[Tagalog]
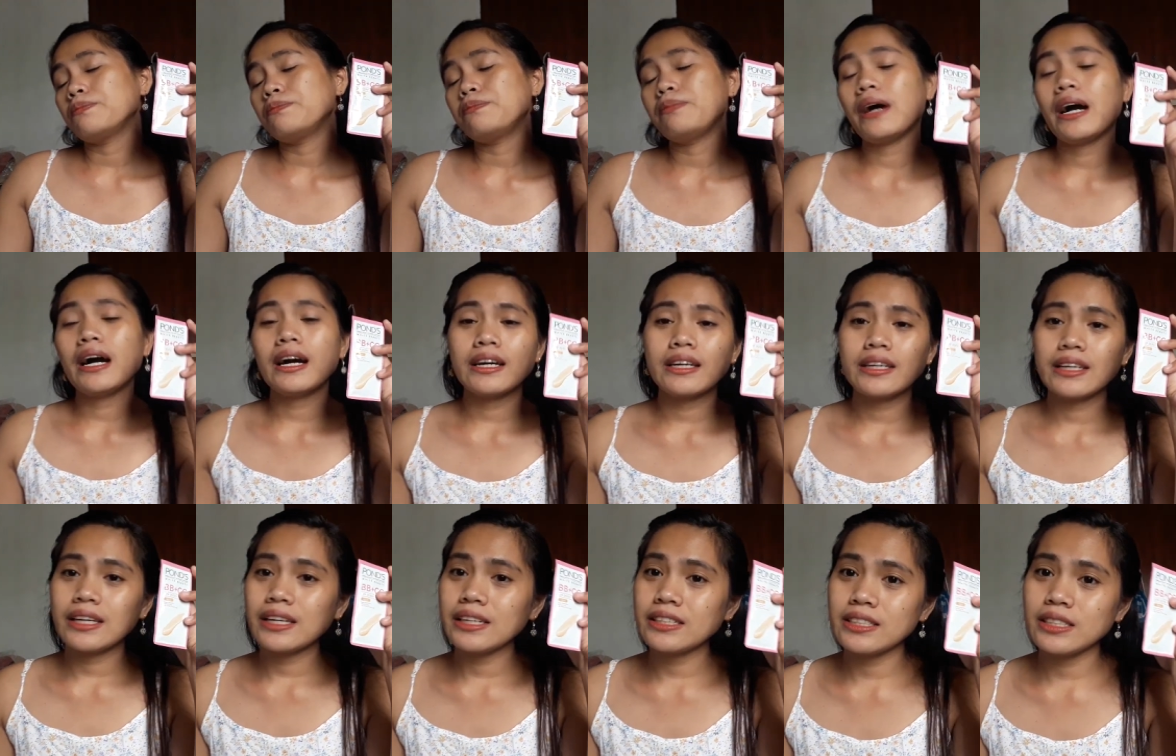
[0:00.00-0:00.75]
pack
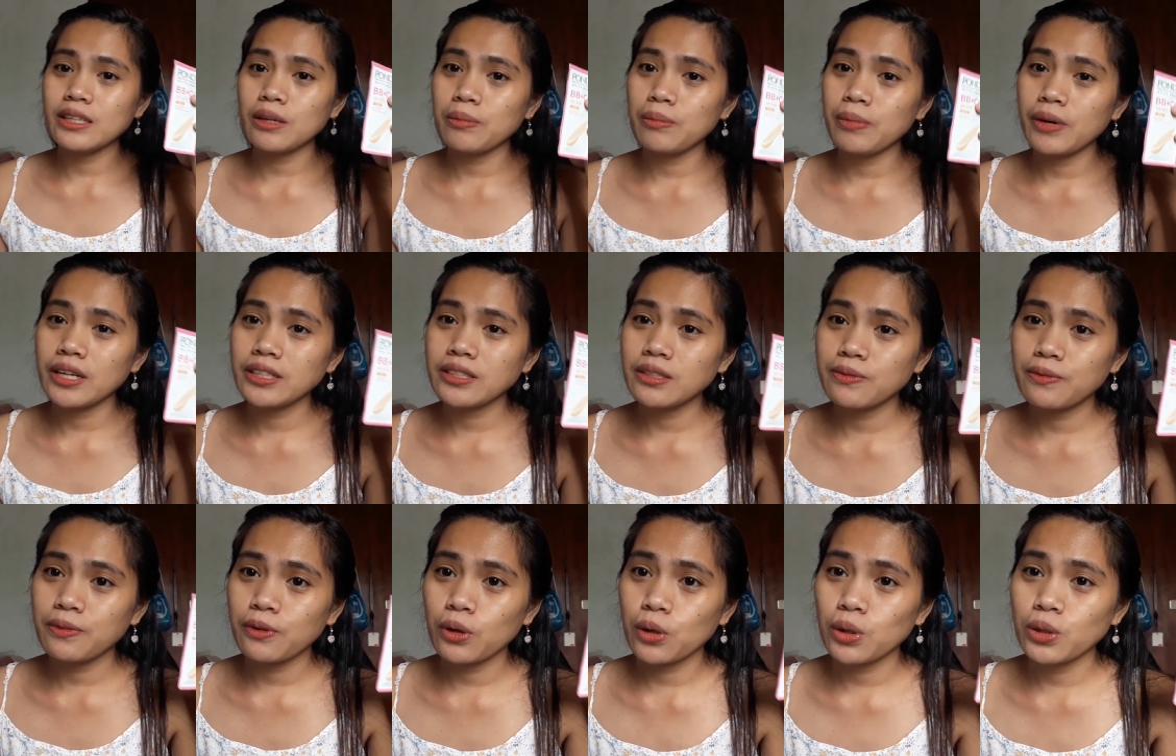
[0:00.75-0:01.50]
is the
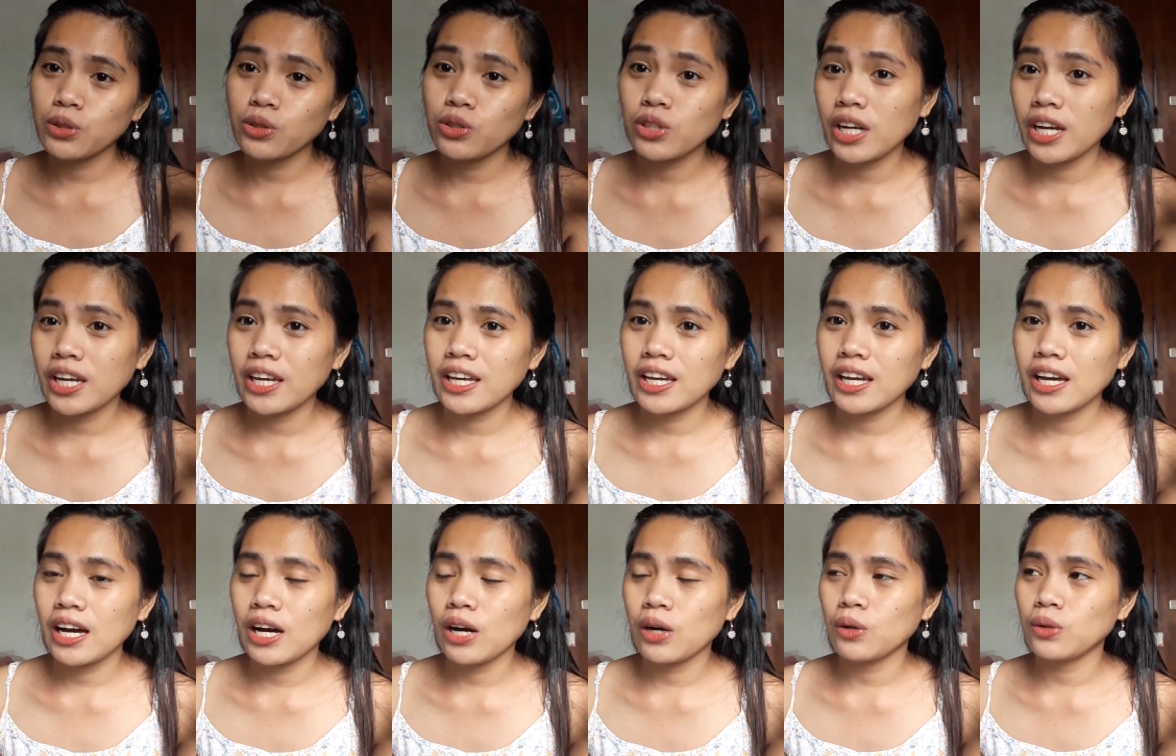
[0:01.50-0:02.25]
best for trying
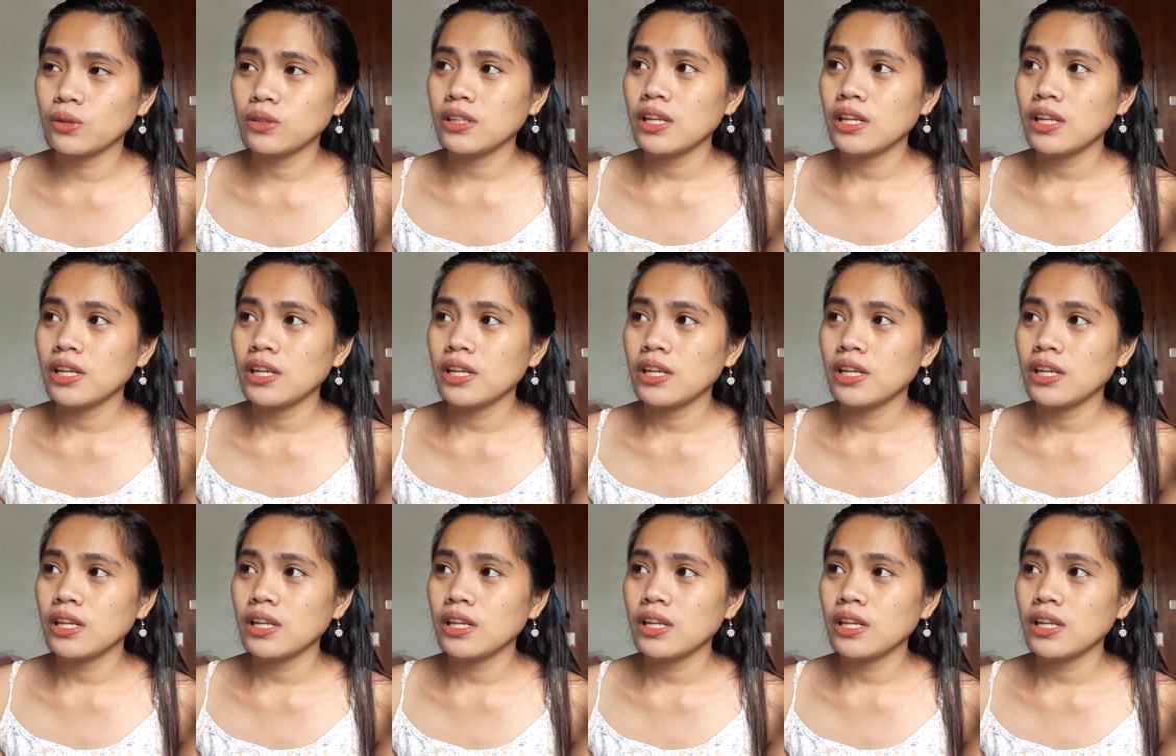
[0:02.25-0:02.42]
out